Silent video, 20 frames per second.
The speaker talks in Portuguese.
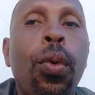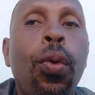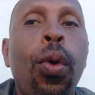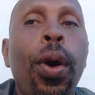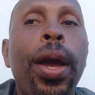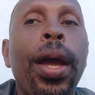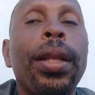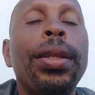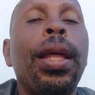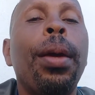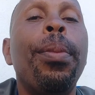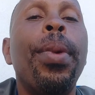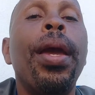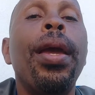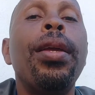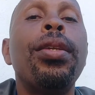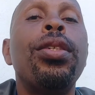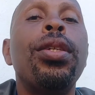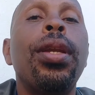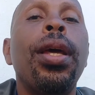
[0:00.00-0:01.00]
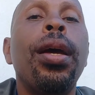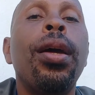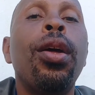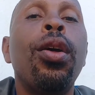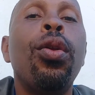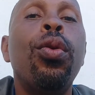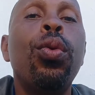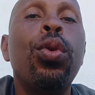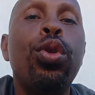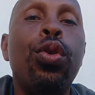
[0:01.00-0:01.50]
corretamente, né,
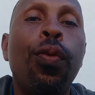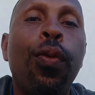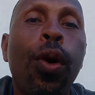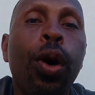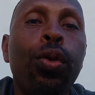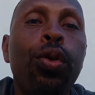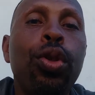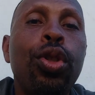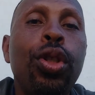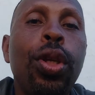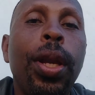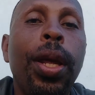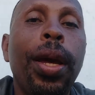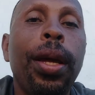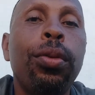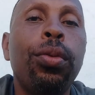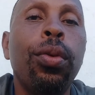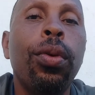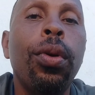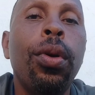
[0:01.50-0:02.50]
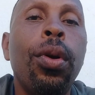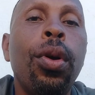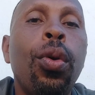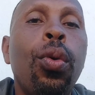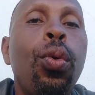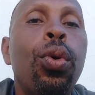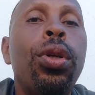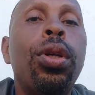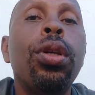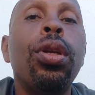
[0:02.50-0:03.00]
nos votos direto,
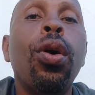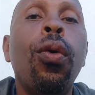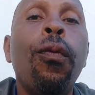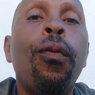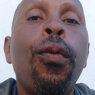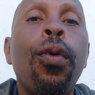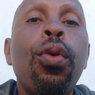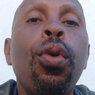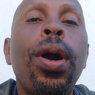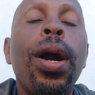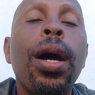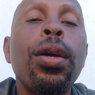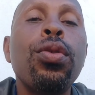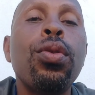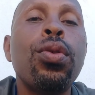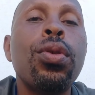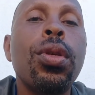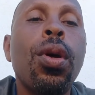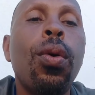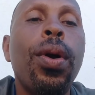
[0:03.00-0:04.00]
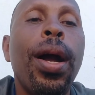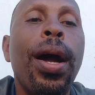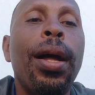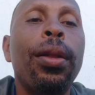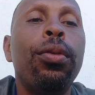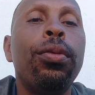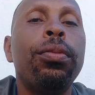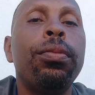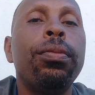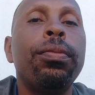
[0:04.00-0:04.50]
o que não foi o caso do
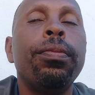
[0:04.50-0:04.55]
Salgado.